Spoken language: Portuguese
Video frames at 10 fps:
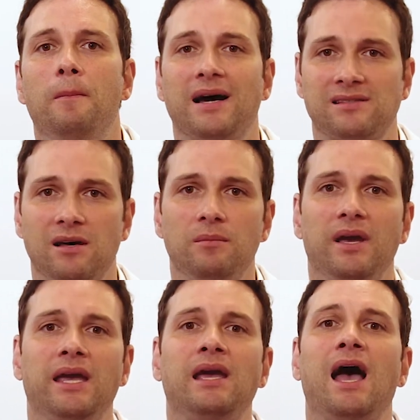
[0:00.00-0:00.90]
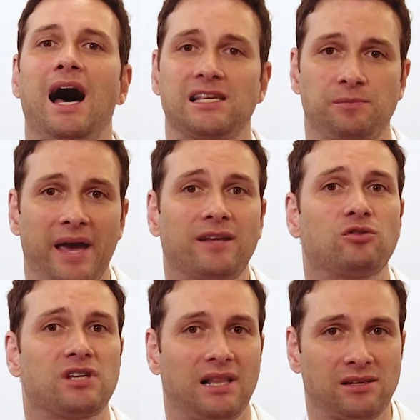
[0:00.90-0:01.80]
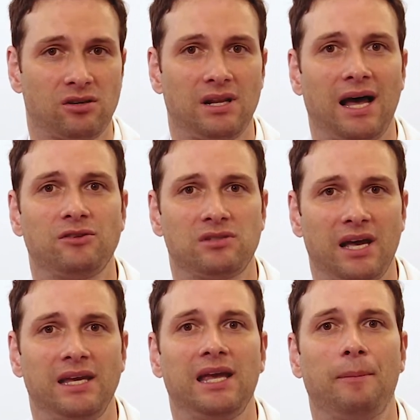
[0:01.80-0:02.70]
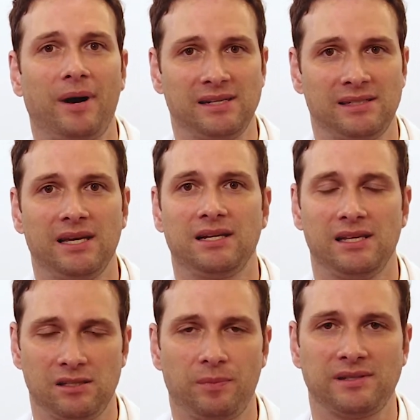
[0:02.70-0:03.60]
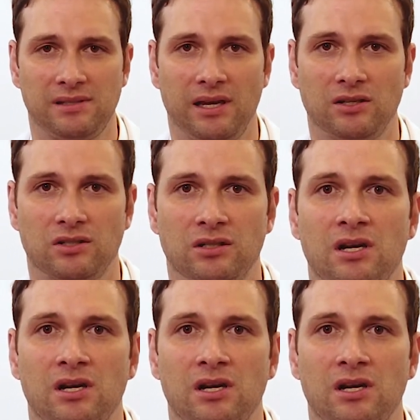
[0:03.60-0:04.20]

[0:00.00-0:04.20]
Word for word: mas também aspectos relacionados aí à parceira desse paciente.